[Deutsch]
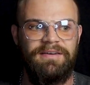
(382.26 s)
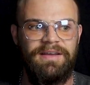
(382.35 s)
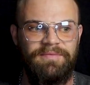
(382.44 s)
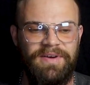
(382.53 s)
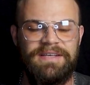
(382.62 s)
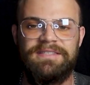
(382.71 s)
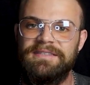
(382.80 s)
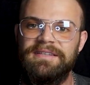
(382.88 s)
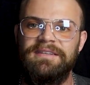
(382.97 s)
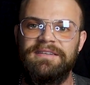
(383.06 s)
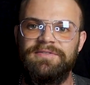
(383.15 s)
im wahrsten
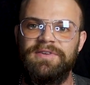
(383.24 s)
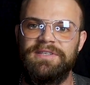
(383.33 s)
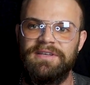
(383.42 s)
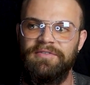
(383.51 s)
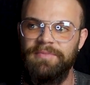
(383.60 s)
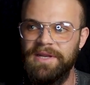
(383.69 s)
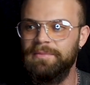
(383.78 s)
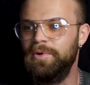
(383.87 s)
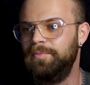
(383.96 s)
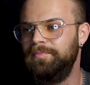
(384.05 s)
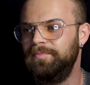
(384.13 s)
Sinne des Wortes auf
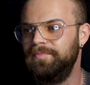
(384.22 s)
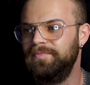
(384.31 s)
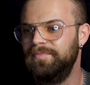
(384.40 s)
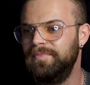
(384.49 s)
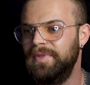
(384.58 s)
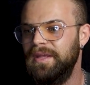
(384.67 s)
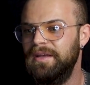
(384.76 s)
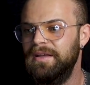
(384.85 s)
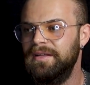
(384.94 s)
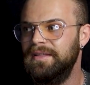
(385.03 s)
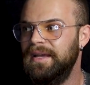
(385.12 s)
Minimum.
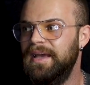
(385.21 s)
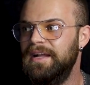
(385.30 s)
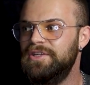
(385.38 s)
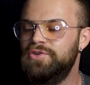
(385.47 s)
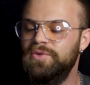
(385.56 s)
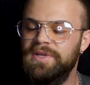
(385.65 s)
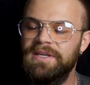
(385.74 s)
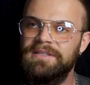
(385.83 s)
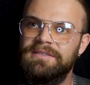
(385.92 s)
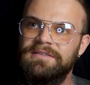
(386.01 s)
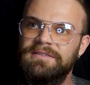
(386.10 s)
Der Kerl
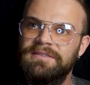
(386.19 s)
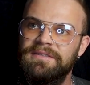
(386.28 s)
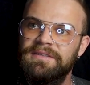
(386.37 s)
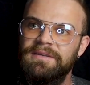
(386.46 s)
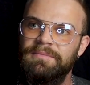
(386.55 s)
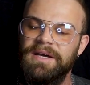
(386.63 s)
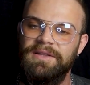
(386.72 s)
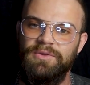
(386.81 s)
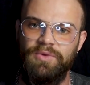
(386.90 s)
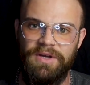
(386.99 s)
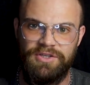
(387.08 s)
studiert, macht
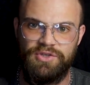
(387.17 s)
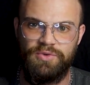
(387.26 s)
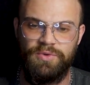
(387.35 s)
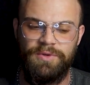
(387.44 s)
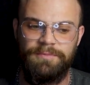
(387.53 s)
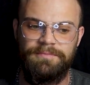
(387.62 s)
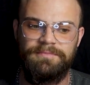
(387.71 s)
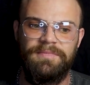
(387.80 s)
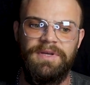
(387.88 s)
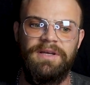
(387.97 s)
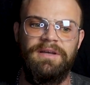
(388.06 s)
ein duales Studium,
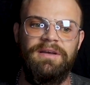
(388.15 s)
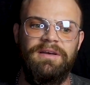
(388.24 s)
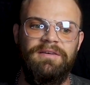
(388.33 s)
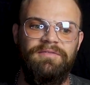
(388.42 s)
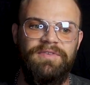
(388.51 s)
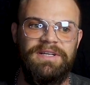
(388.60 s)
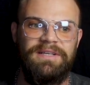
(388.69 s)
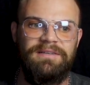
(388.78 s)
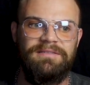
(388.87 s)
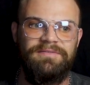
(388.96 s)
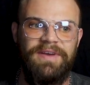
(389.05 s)

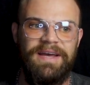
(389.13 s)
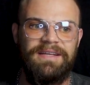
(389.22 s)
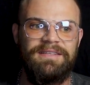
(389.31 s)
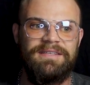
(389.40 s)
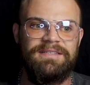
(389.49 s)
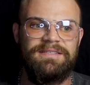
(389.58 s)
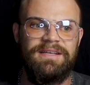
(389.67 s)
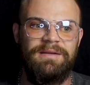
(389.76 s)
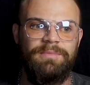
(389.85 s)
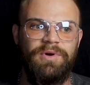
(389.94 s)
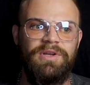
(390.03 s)
will währenddessen
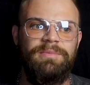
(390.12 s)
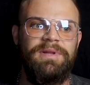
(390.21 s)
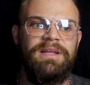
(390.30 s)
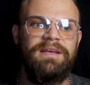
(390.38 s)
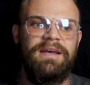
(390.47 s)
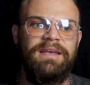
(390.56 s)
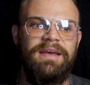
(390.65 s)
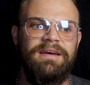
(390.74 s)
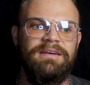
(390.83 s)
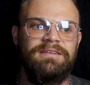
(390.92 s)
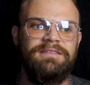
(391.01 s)
seine
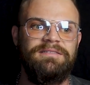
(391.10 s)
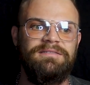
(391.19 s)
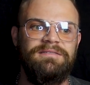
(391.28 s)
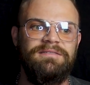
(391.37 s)
Bodybuilding-Karriere